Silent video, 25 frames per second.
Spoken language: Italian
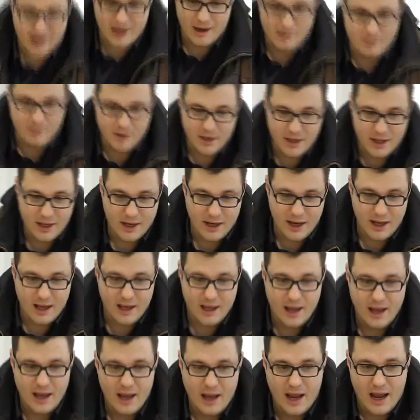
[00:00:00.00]
però in questo momento
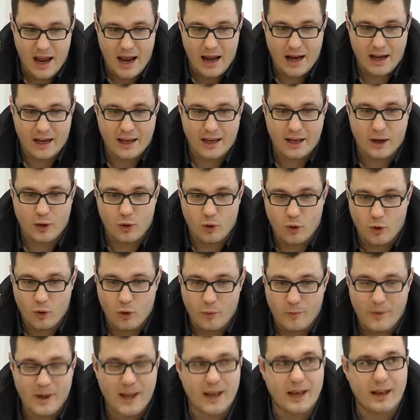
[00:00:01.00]
siamo impegnati nella campagna elettorale,